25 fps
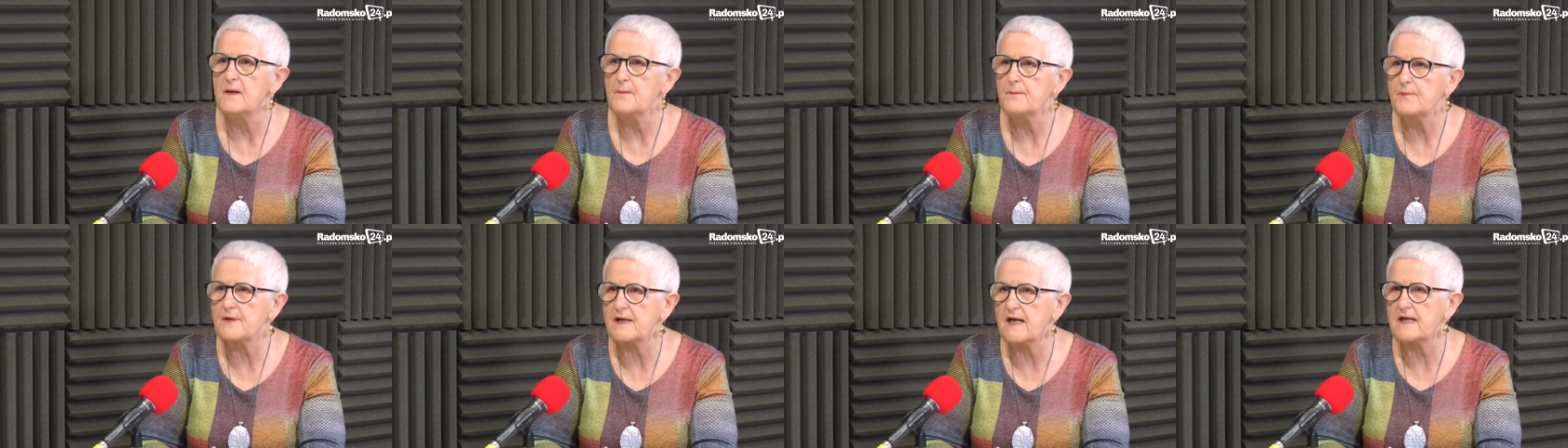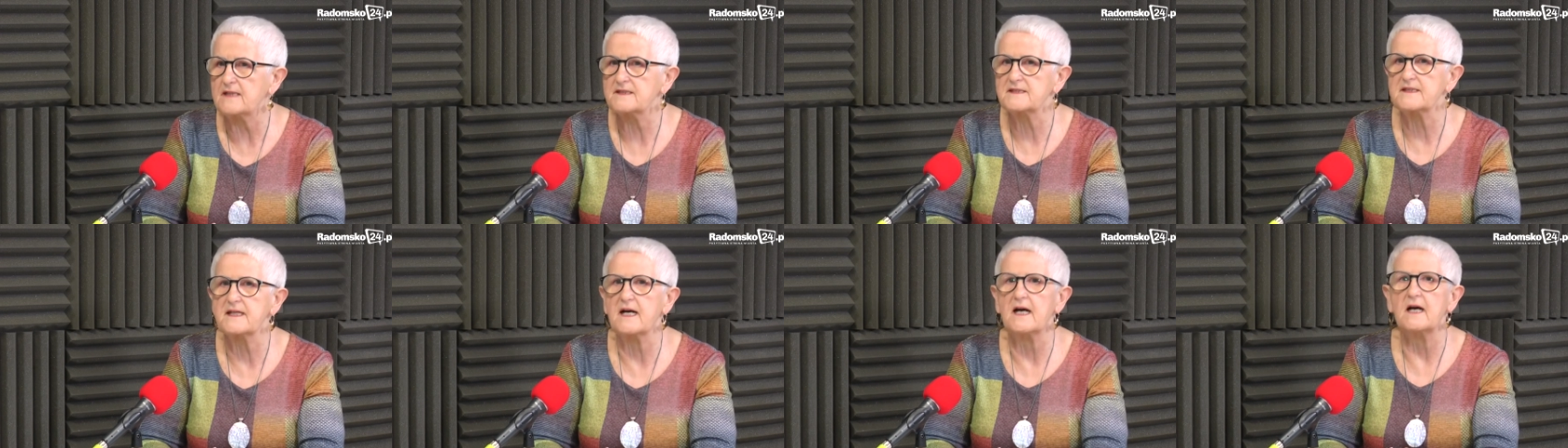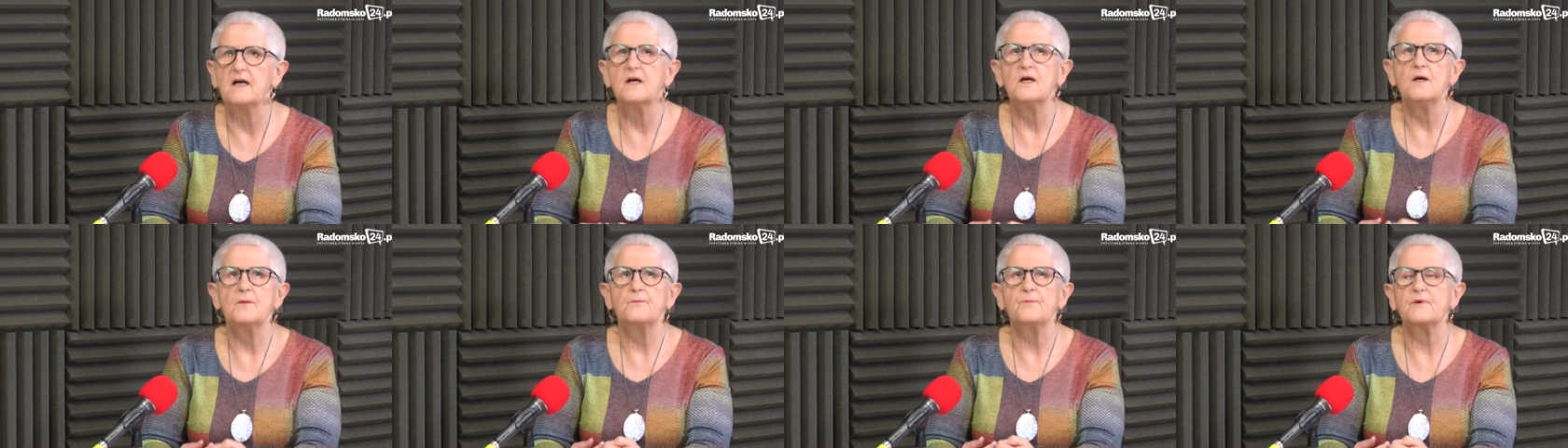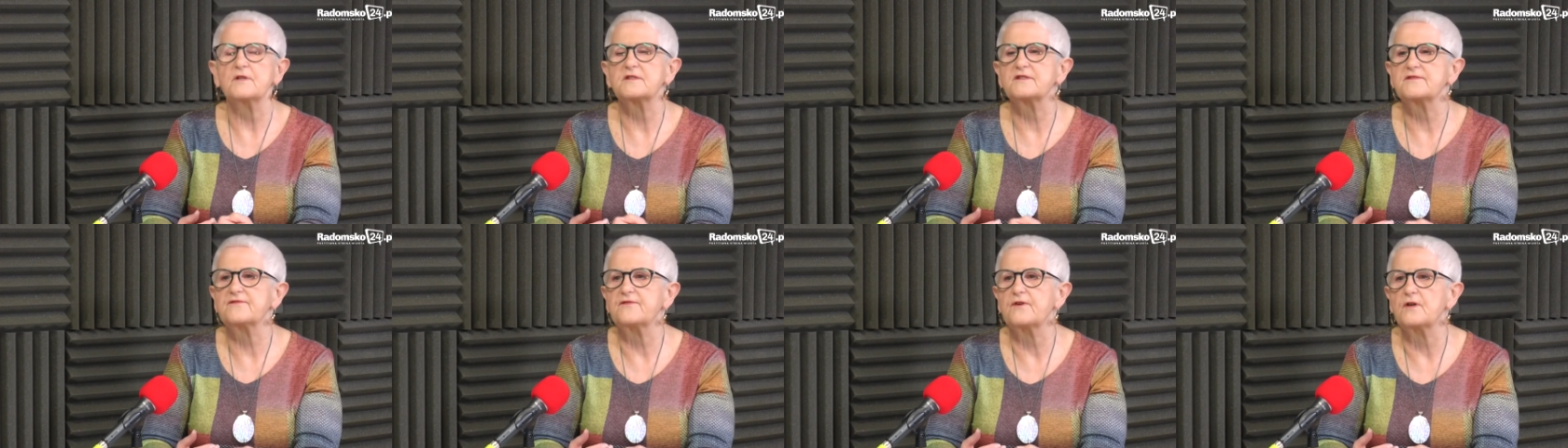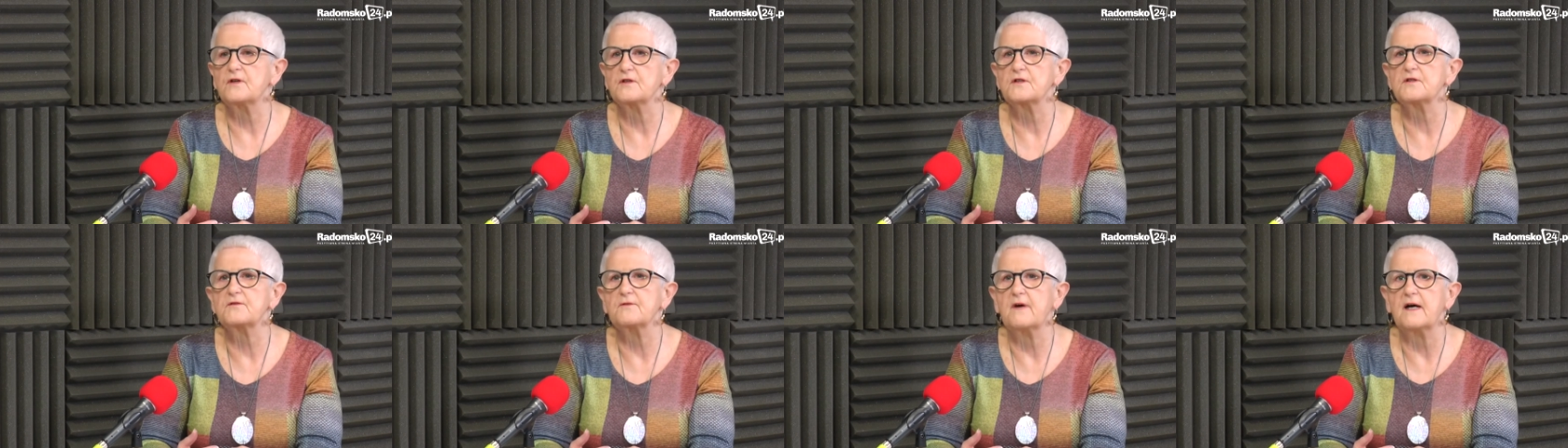praca
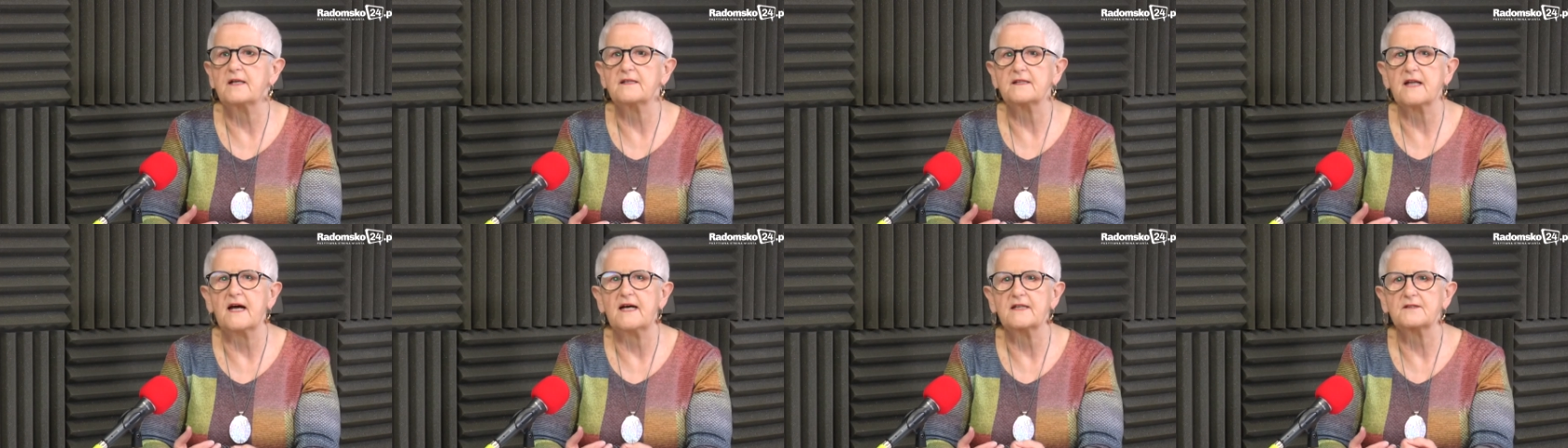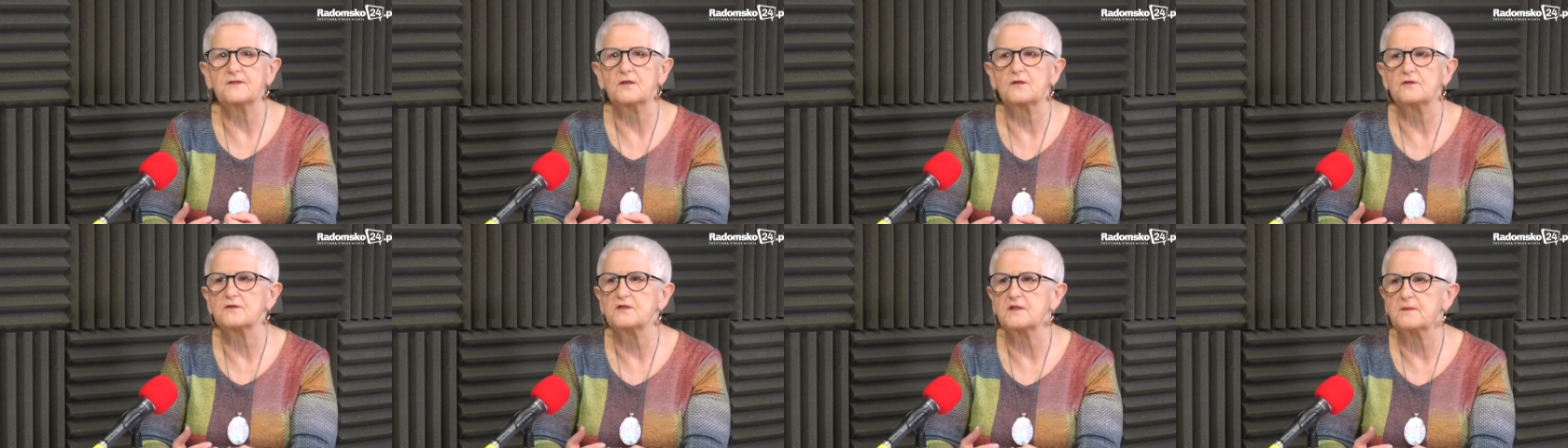pozwoliła na to,